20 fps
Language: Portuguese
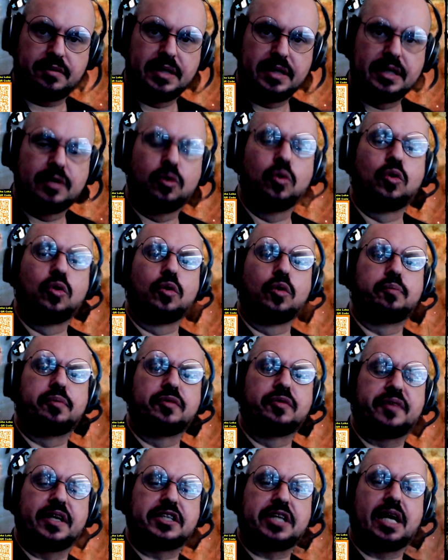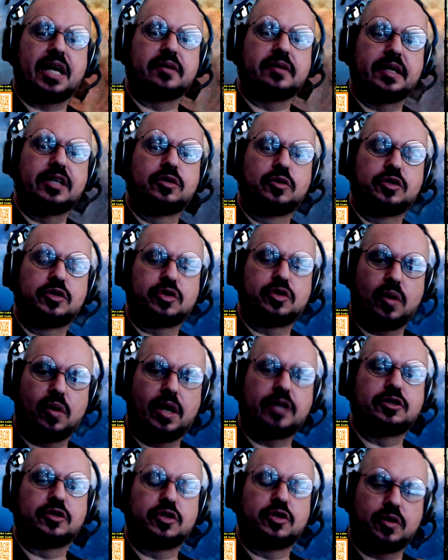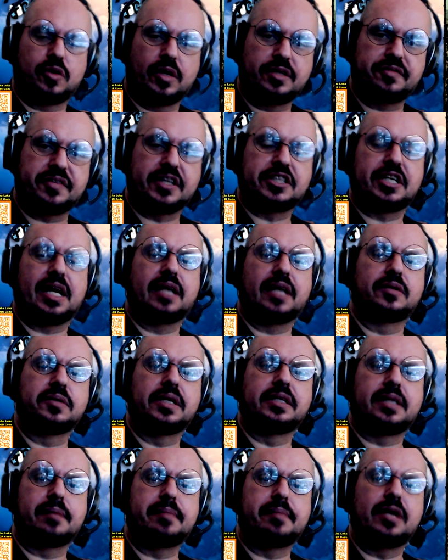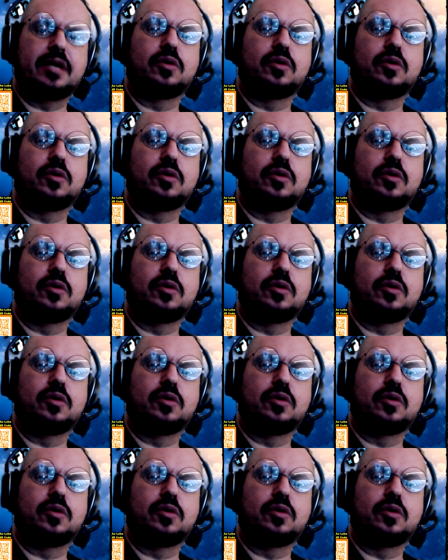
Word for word: o grupo fechado aí do Discord, o Discord fechado e também o